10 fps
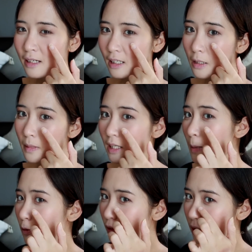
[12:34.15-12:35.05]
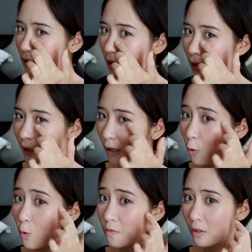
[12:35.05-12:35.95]
Thế nhưng mà thêm một phần nữa là cái
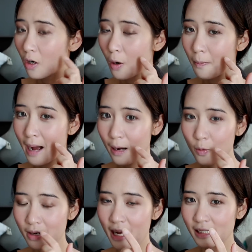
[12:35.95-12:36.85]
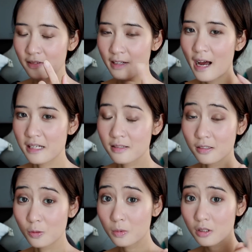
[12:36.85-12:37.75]
khu vực gò má của Hà, tại vì Hà
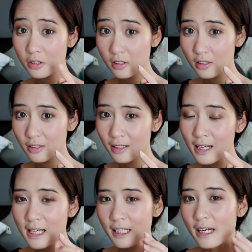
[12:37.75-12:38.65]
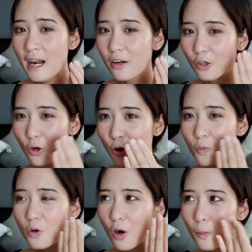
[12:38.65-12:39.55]
sử dụng cushion, thế nên là nó
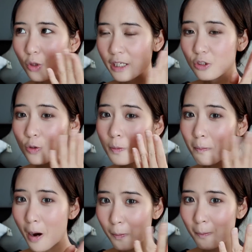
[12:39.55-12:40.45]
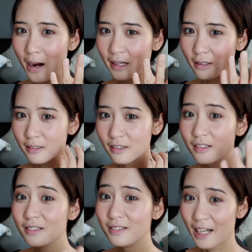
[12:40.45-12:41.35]
cũng có một cái chút bóng bẩy
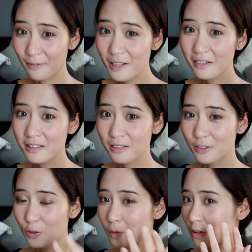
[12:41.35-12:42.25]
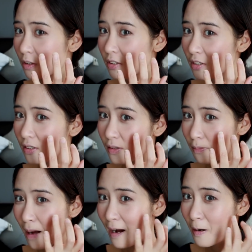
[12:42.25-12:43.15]
từ cái việc sử dụng
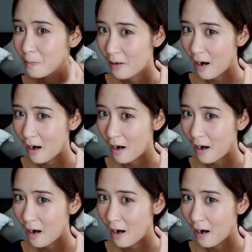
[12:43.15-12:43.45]
cushion má hồng